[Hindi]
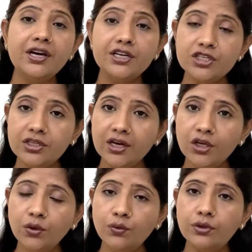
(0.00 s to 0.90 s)
कृष्णा
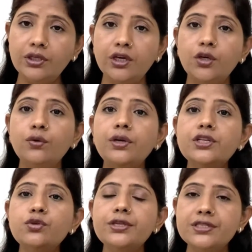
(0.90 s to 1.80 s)
क्यों होती है क्योंकि
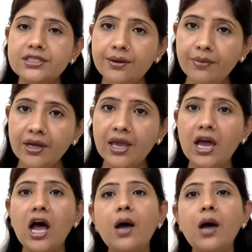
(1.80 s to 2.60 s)
जो स्टमक है